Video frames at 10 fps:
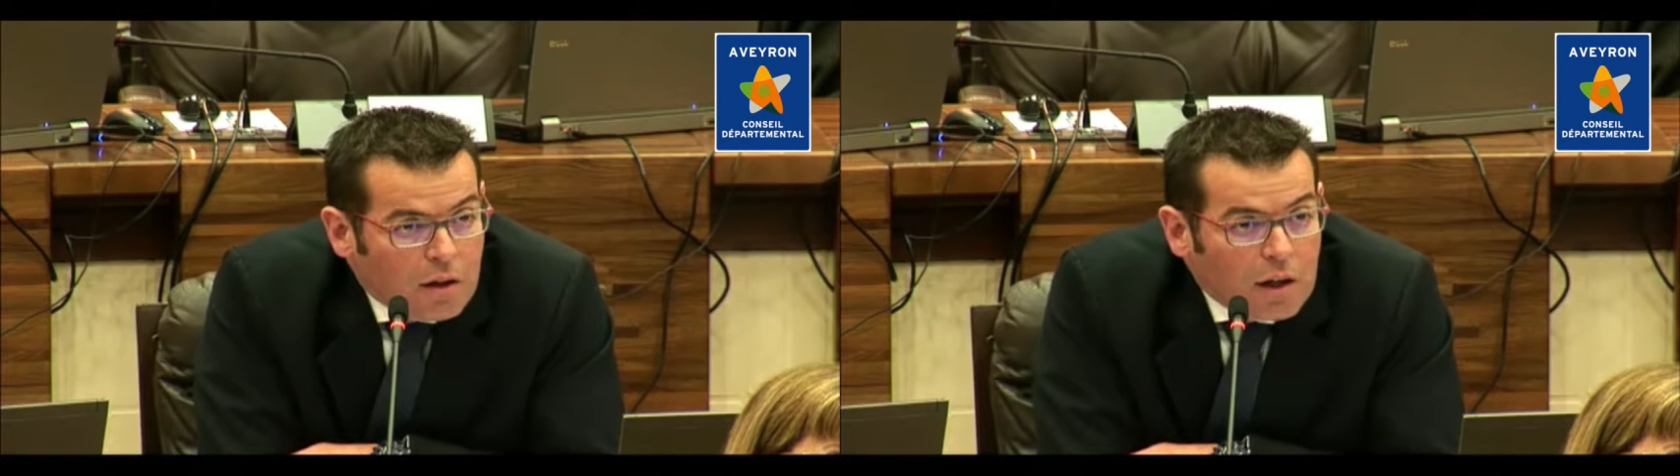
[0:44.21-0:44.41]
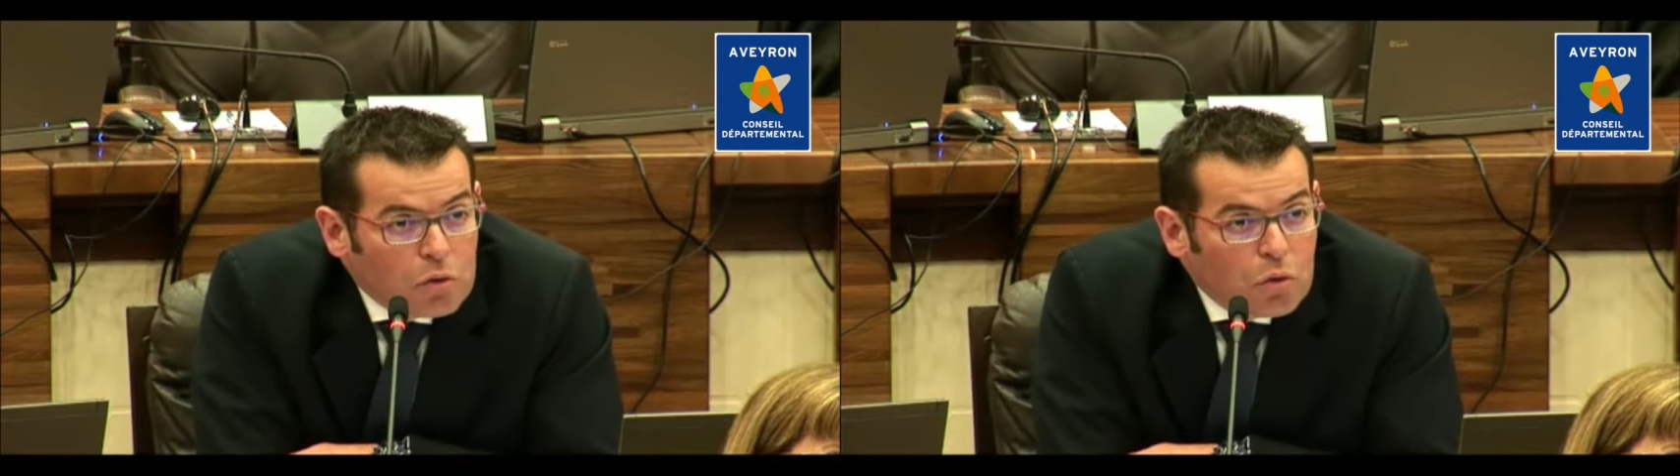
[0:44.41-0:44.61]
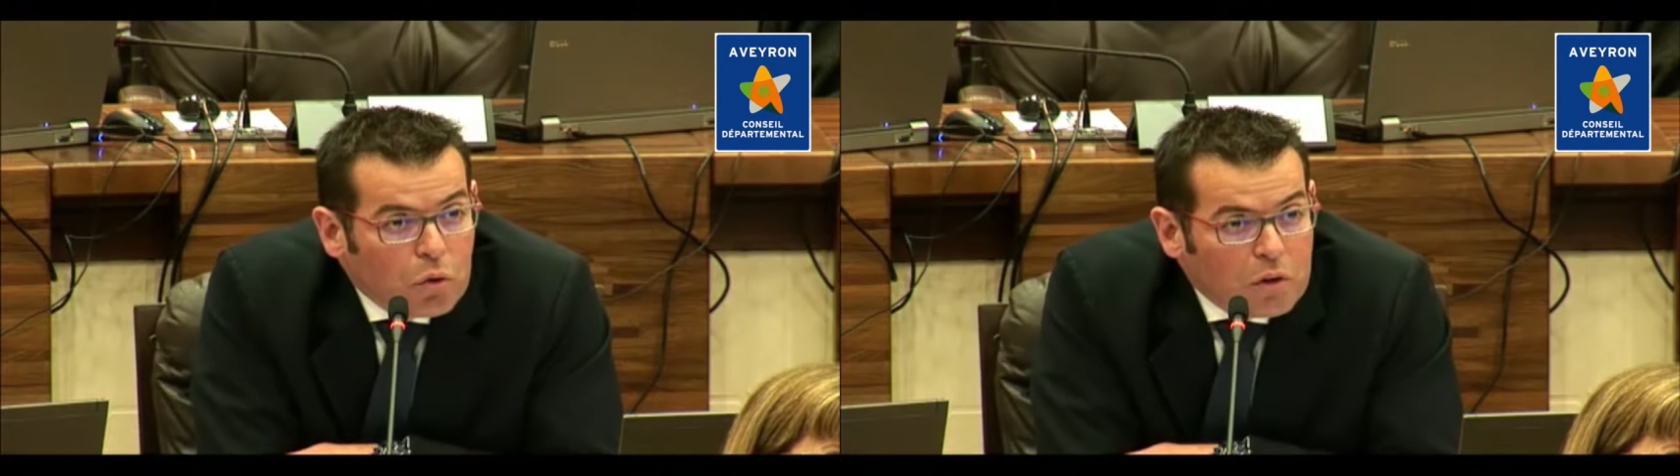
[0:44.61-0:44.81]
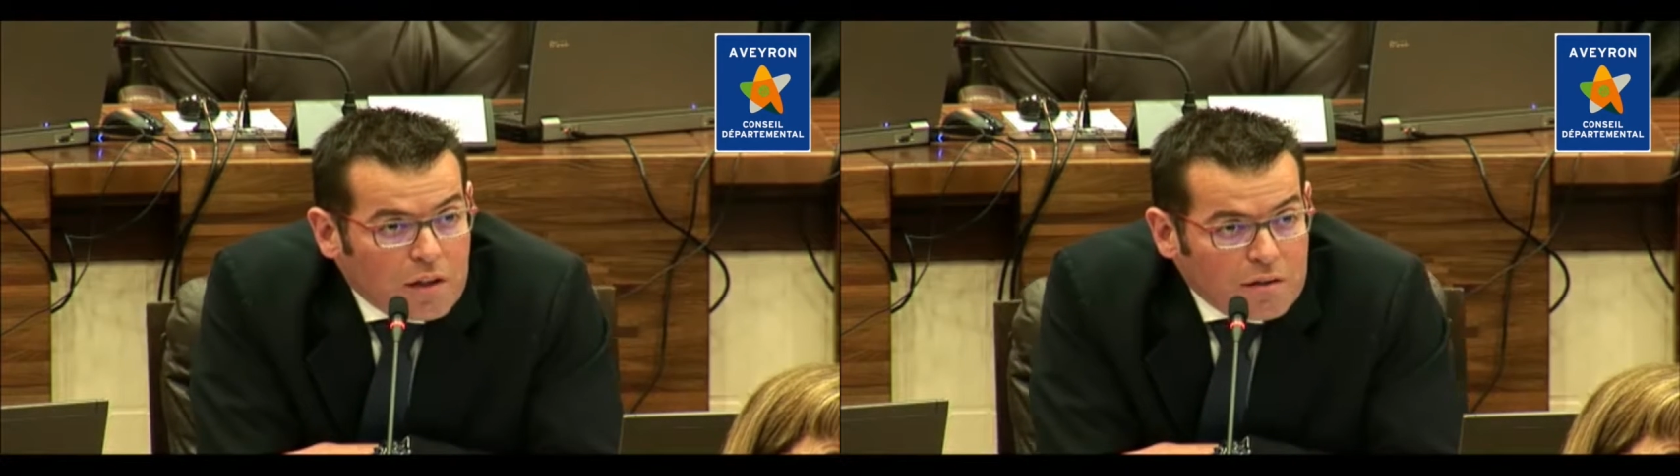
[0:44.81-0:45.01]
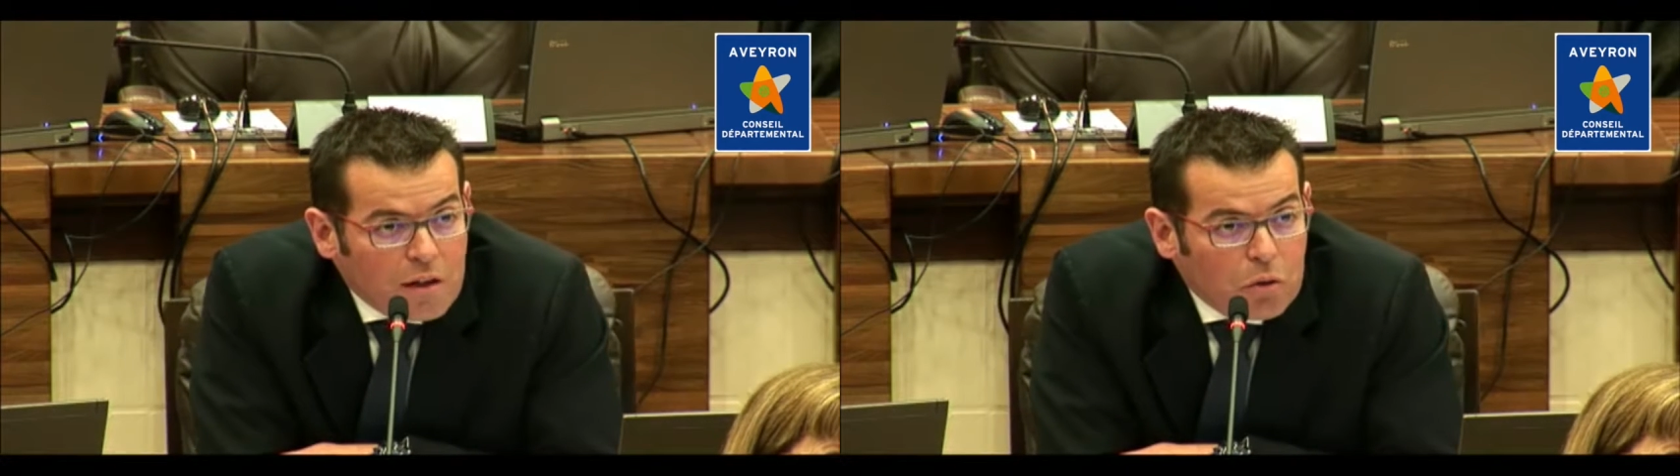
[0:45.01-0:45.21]
l'agglo de
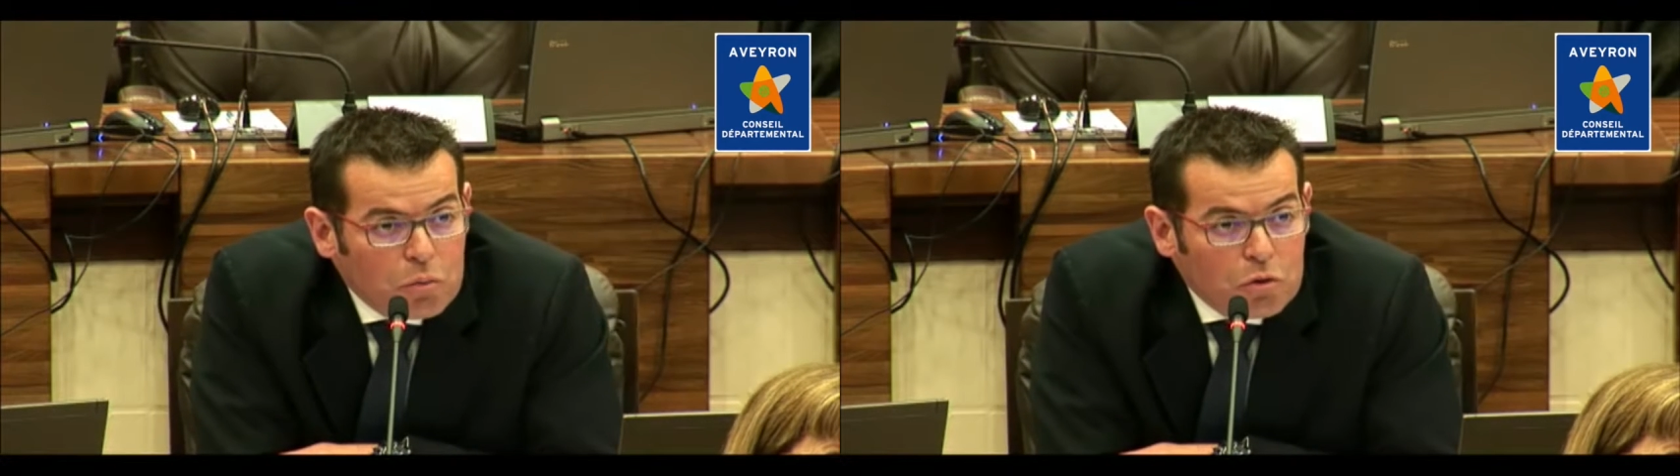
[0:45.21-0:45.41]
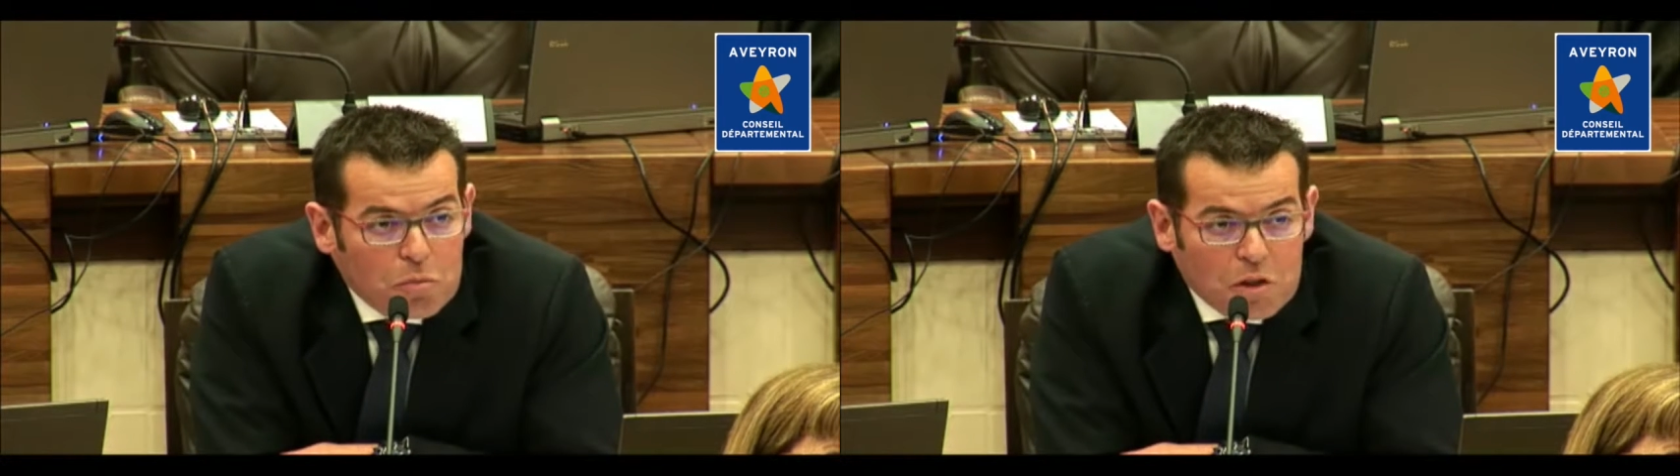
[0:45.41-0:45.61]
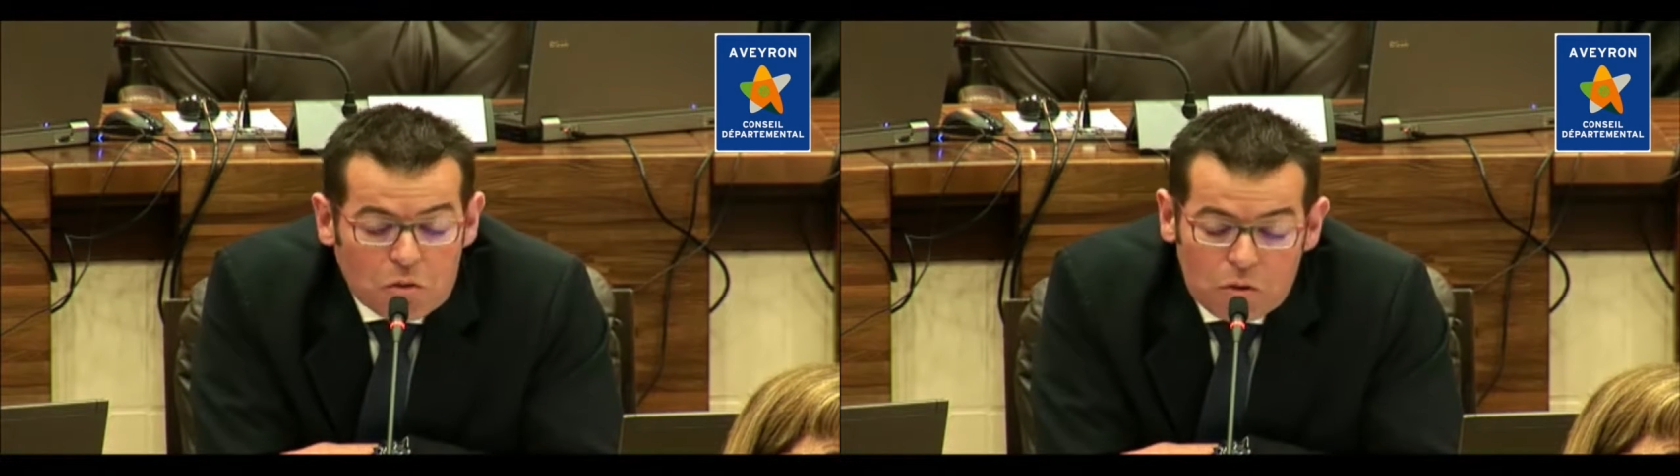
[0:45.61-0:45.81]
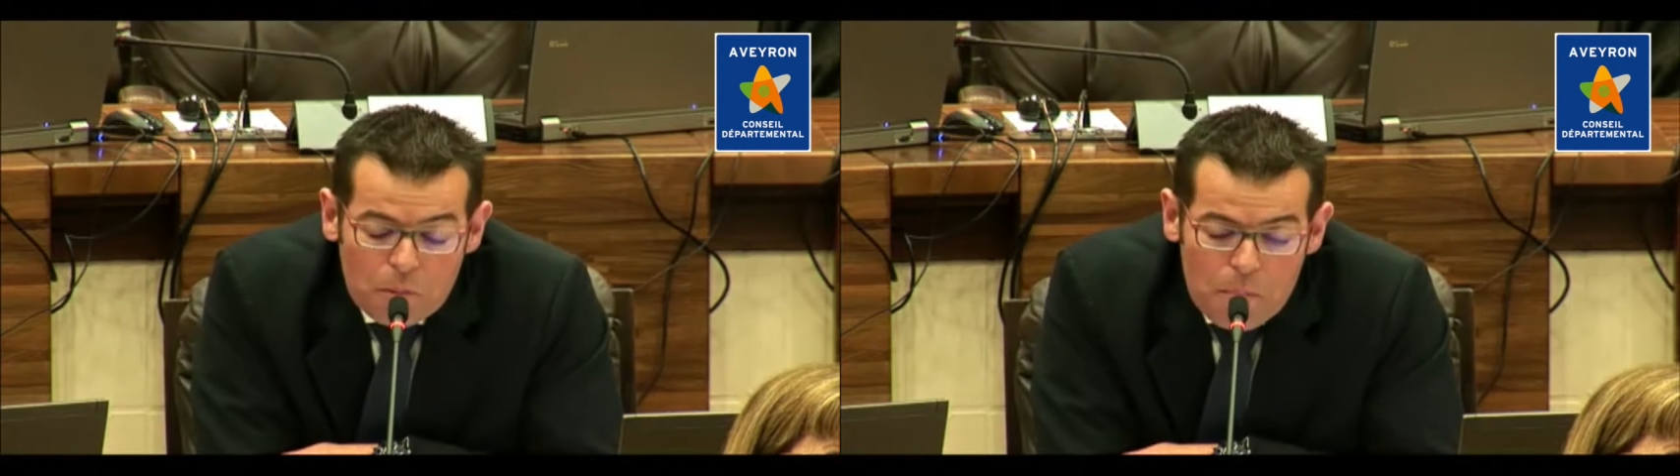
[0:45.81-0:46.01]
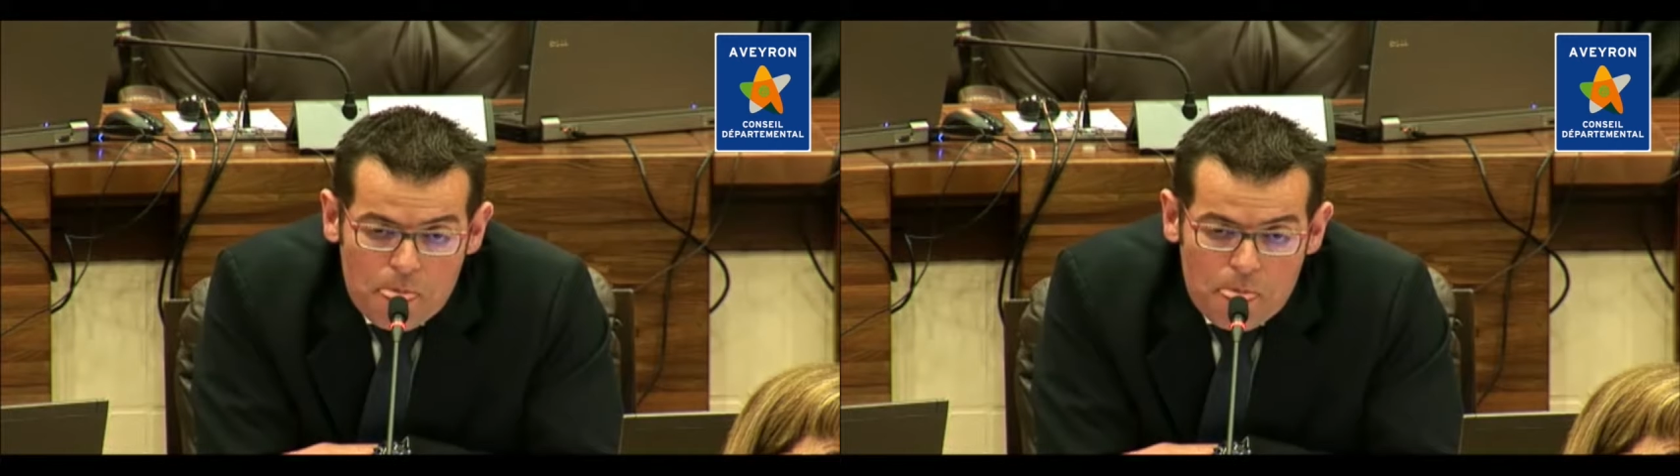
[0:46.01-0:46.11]
Rodez, la commune de Millau.